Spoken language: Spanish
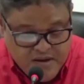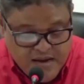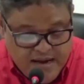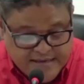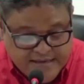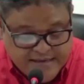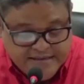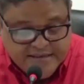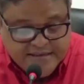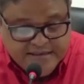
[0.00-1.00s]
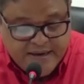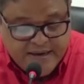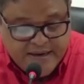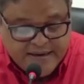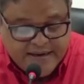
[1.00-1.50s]
Asistencias
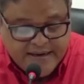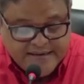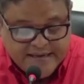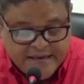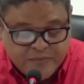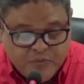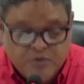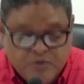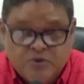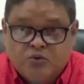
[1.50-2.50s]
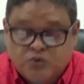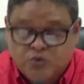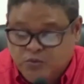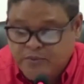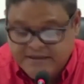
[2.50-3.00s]
viales realizadas al público
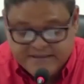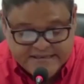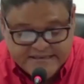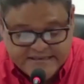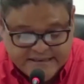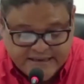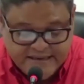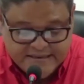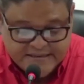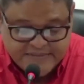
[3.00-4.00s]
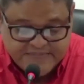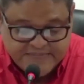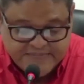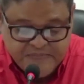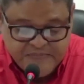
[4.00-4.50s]
2.615.
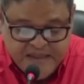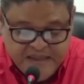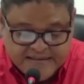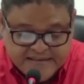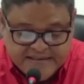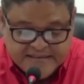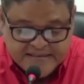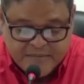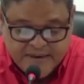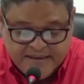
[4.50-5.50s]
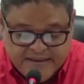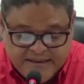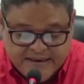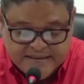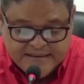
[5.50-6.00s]
Asistencias
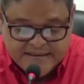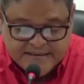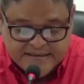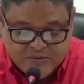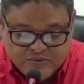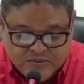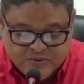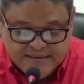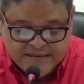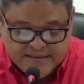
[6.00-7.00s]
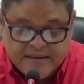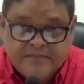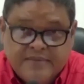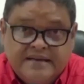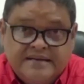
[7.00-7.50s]
médicas y de salud realizadas
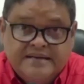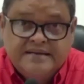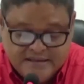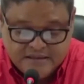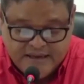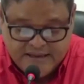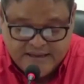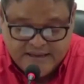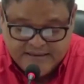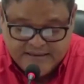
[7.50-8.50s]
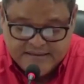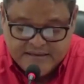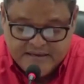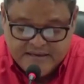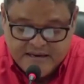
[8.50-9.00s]
1.110.
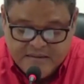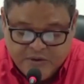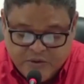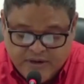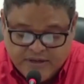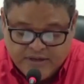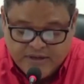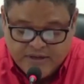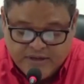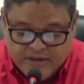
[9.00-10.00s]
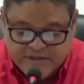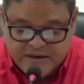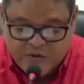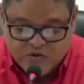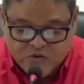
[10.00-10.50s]
Menores extraviados y
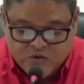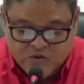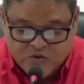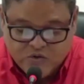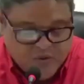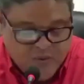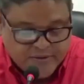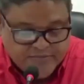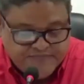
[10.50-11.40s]
entregados a sus padres 4.